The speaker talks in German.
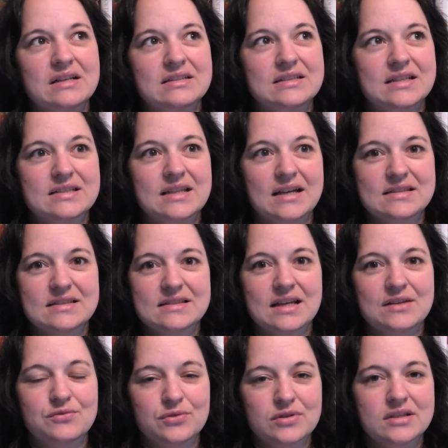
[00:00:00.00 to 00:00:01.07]
das heißt, es
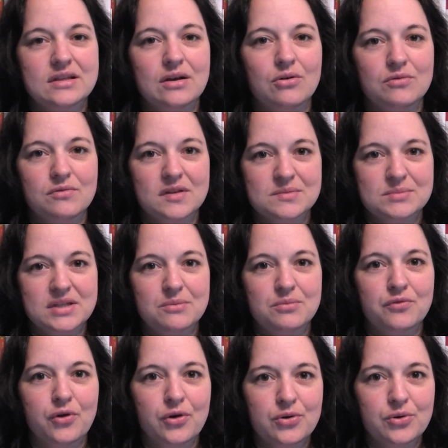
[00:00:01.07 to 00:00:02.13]
hat wirklich auch was mit der
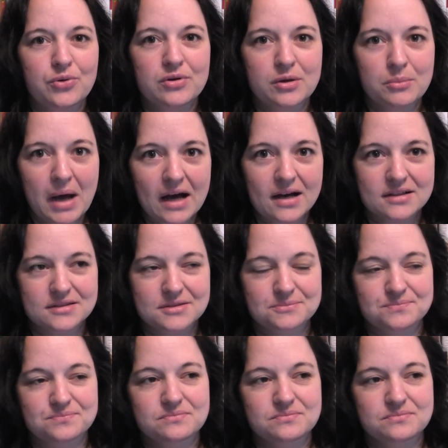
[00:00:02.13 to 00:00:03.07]
Bevölkerung gemacht,